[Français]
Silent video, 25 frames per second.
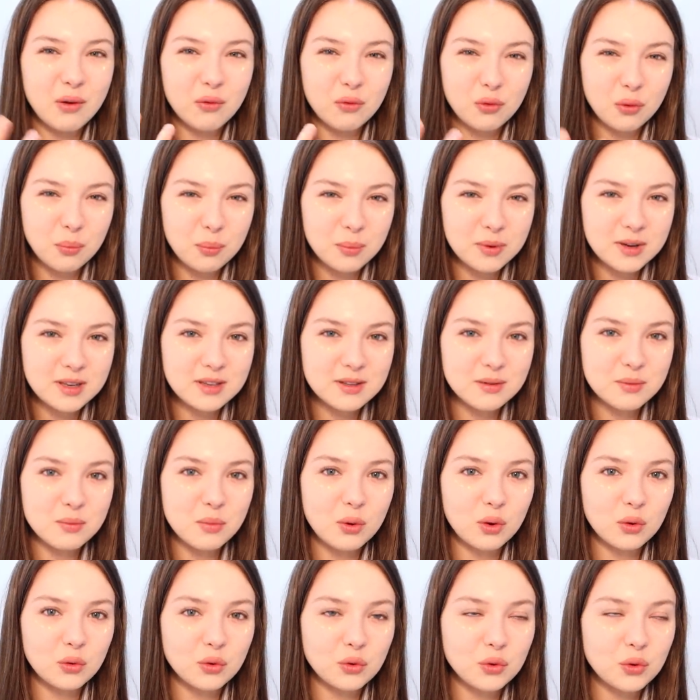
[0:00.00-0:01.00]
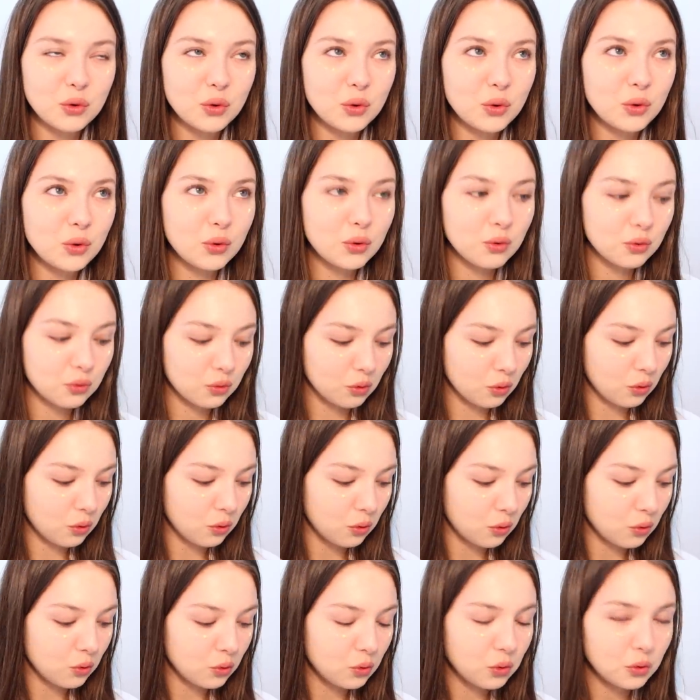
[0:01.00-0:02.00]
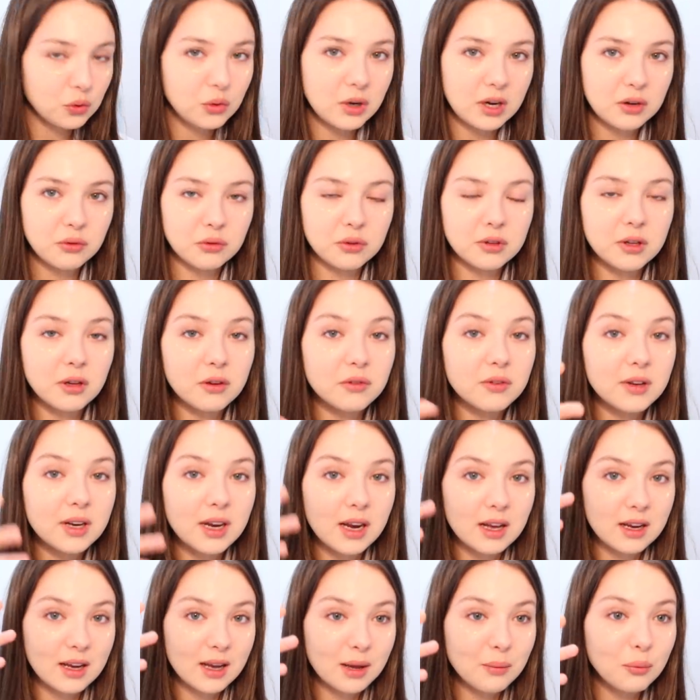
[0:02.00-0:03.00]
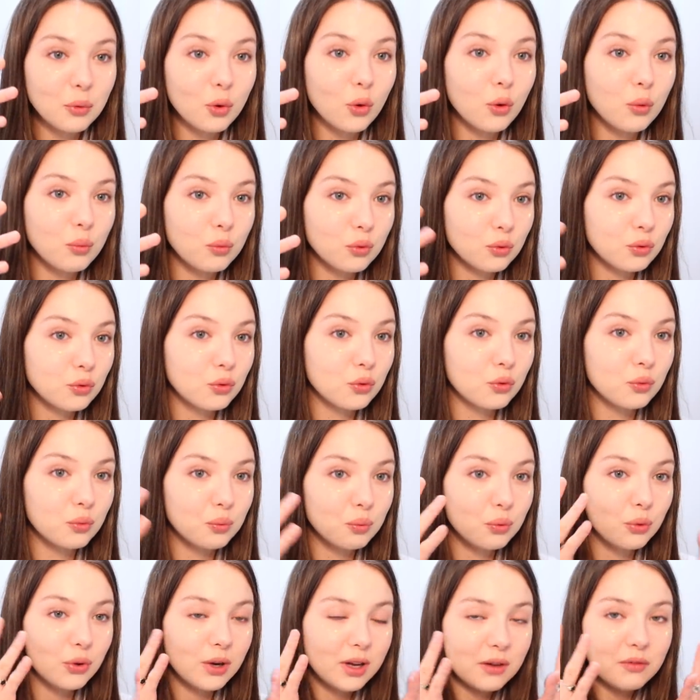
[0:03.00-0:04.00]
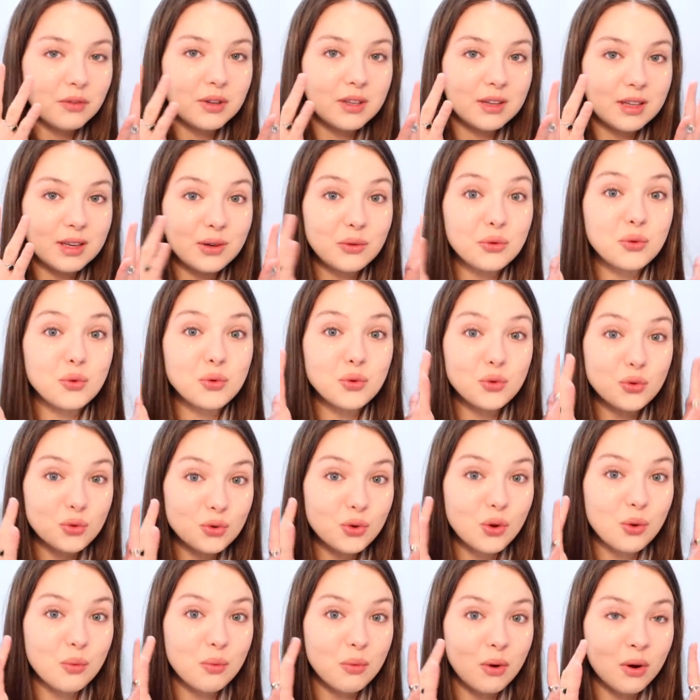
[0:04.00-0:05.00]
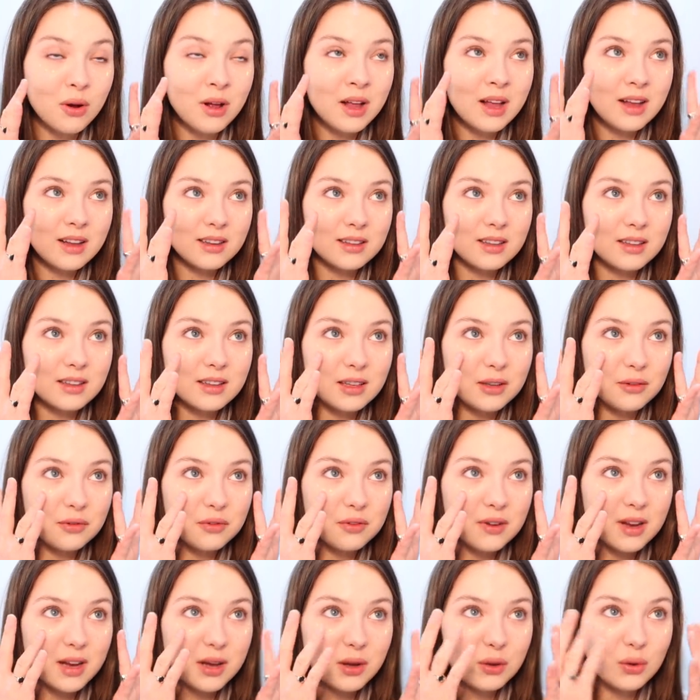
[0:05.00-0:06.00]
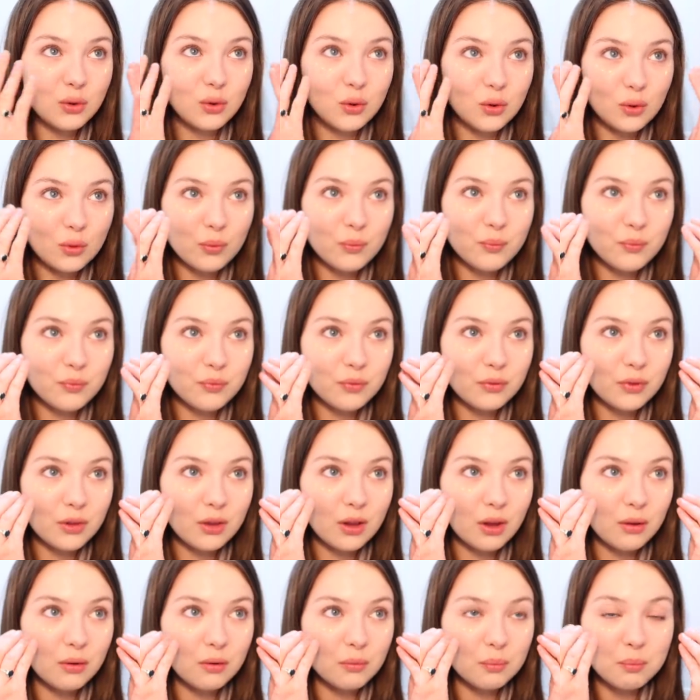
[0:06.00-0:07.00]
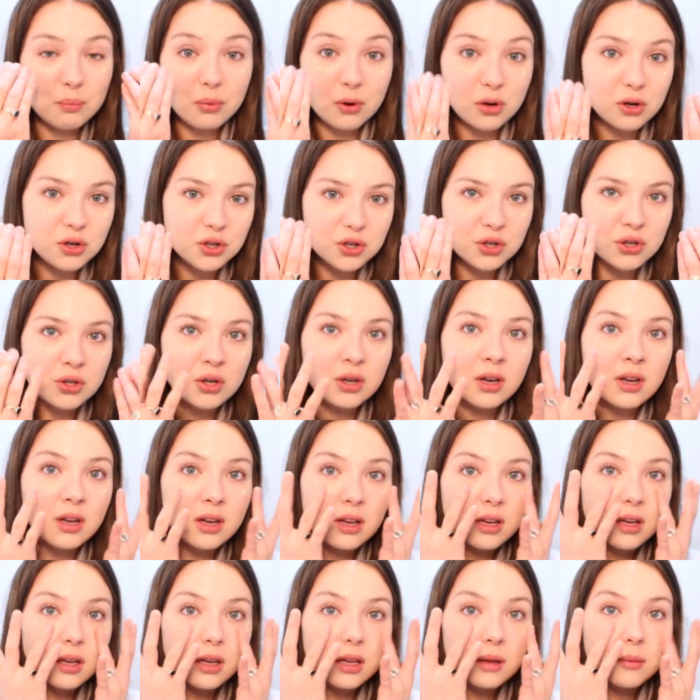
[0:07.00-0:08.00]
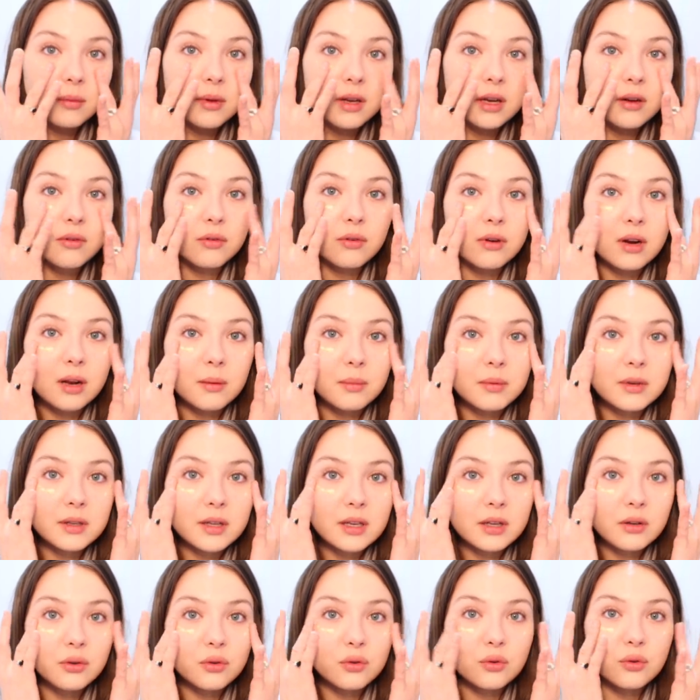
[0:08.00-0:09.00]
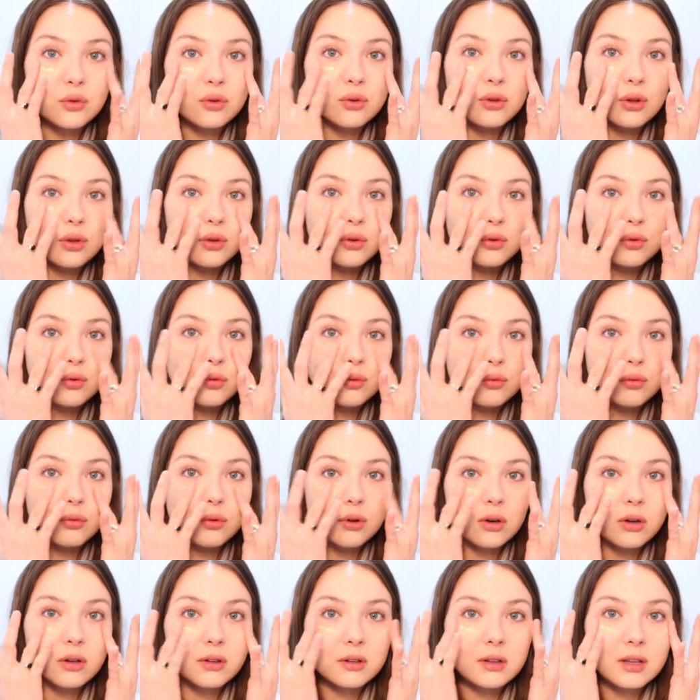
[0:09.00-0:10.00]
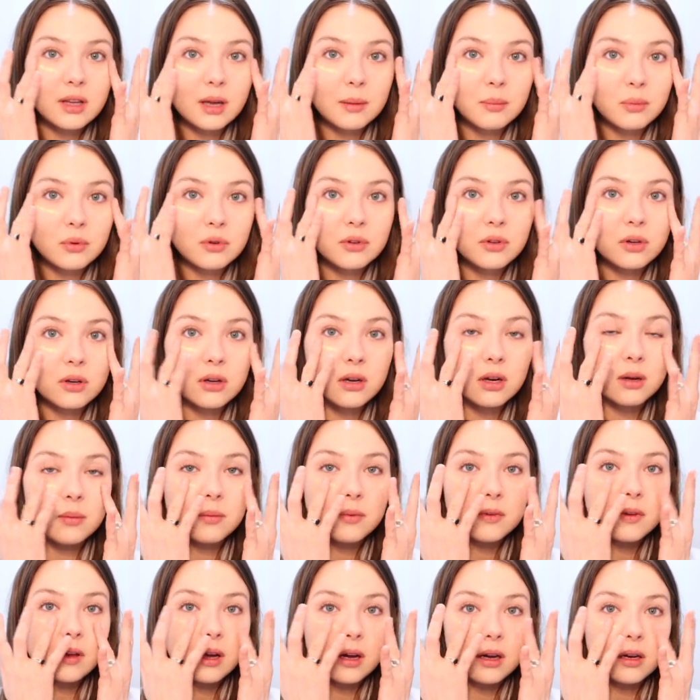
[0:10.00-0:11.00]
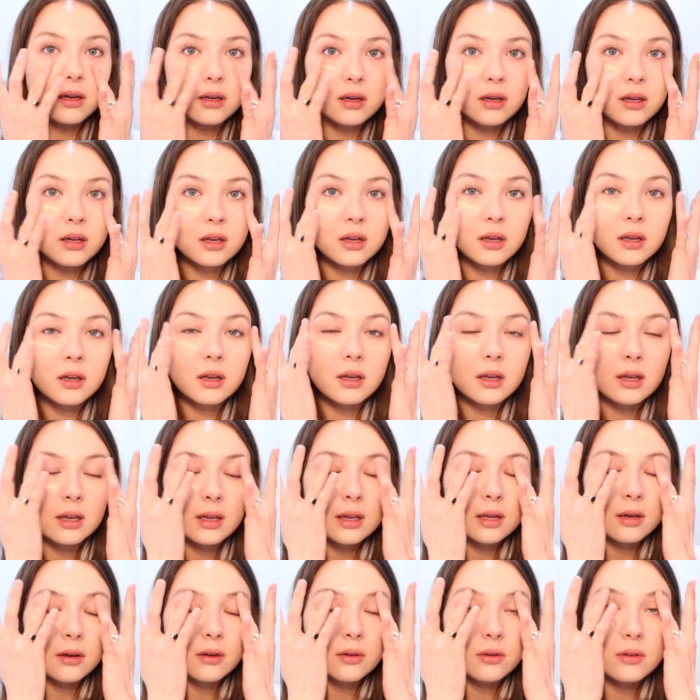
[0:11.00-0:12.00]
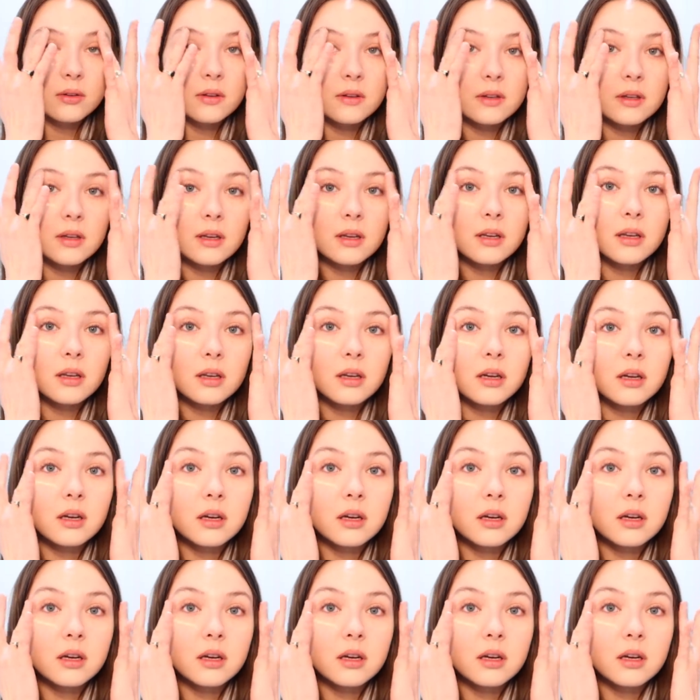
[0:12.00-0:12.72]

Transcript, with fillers: vos plissements d'yeux au, cours de la journée en fait la crème remonte donc pour éviter justement cet effet poche et eh bien il faut juste en dessous en tapotant comme ça et aussi